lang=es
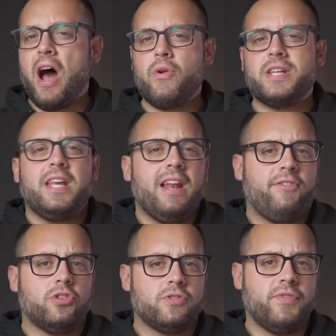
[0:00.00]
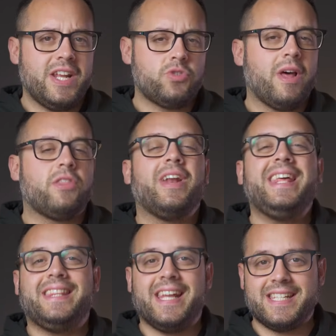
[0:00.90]
Aún así, la fotosfera es una zona
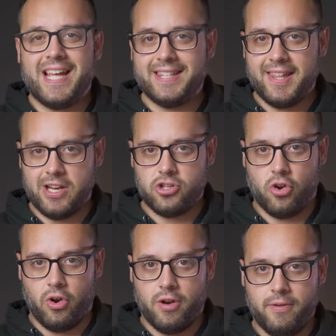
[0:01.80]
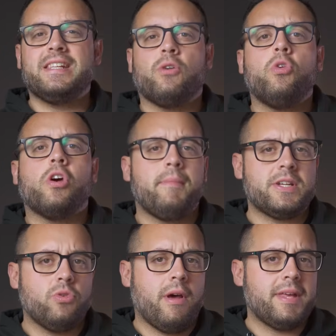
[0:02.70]
interesante del Sol. Seguro que
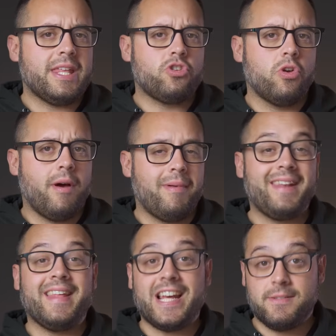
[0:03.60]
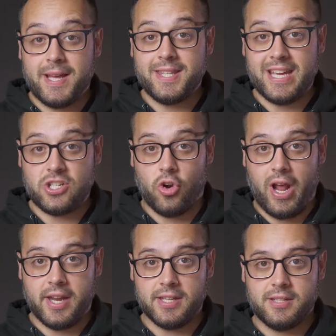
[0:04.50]
más de una vez has oído hablar de las manchas
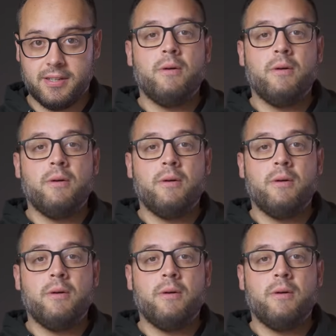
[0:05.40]
solares.